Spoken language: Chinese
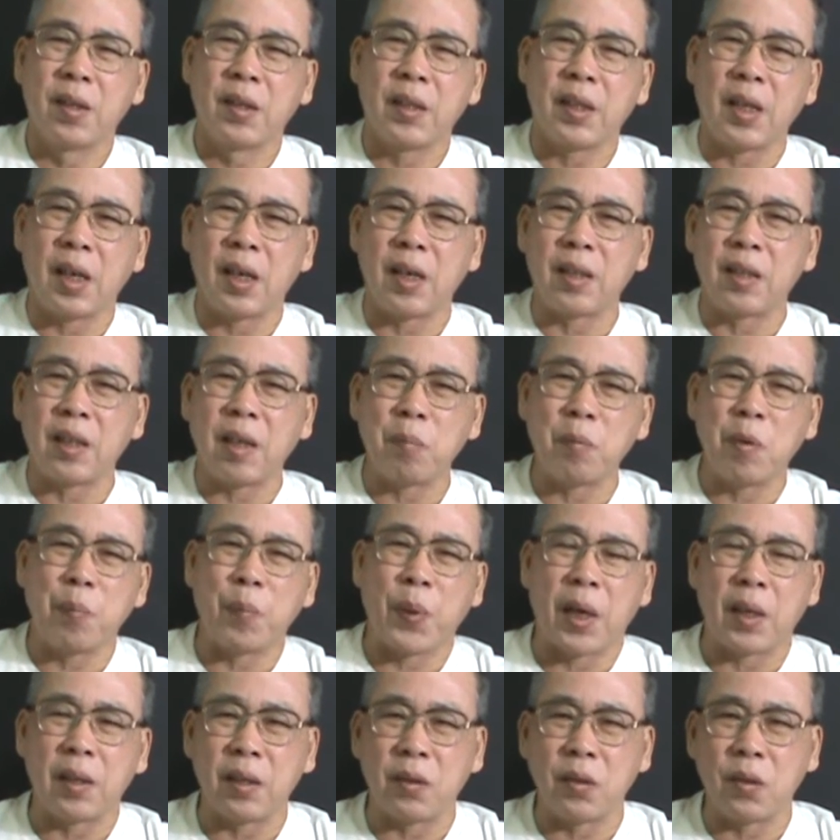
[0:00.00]
那他们
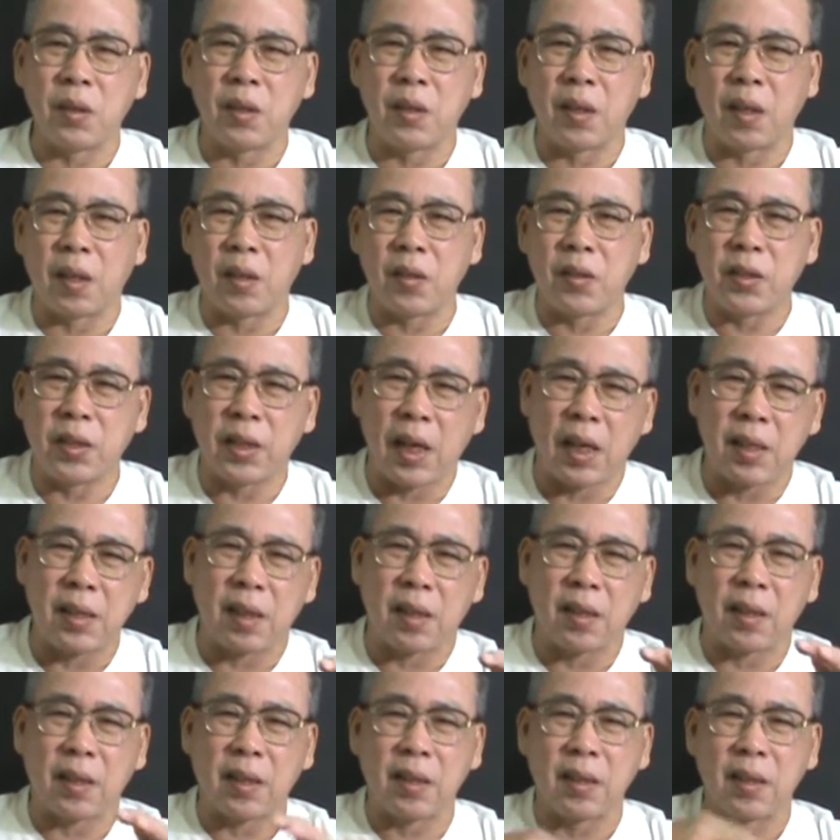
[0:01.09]
把那个东西然后加上，